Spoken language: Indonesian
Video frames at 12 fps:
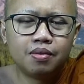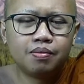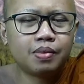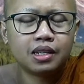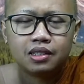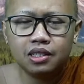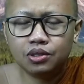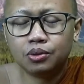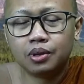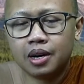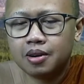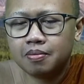Pasti
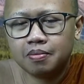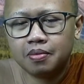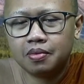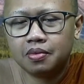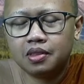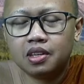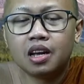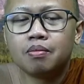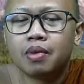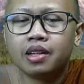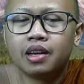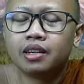juga tidak
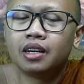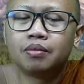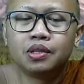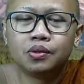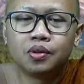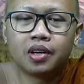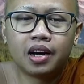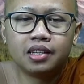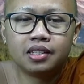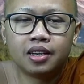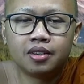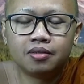banyak yang
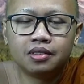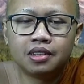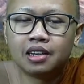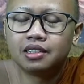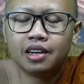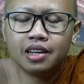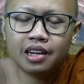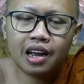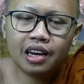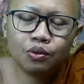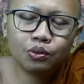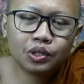menyukainya. Dan
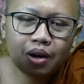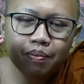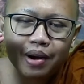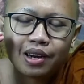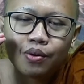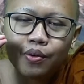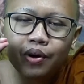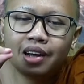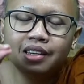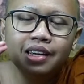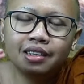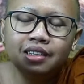seringkali ucapan orang
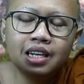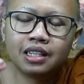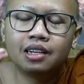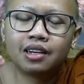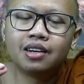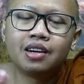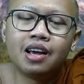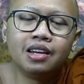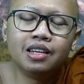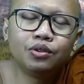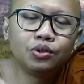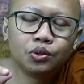yang tidak
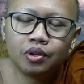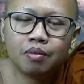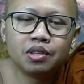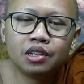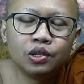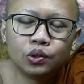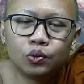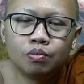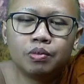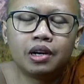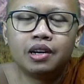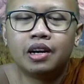terkendali itu juga menjadi
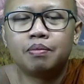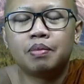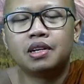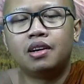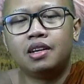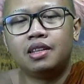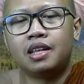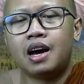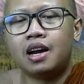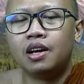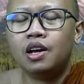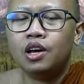sumber dari
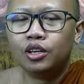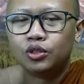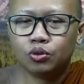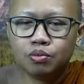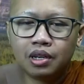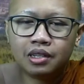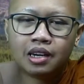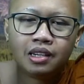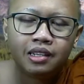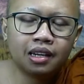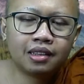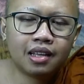penderitaan, sumber dari
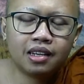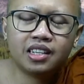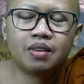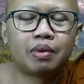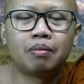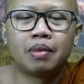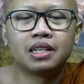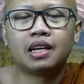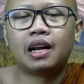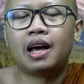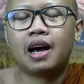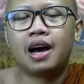datangnya
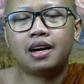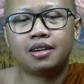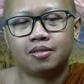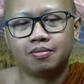permasalahan.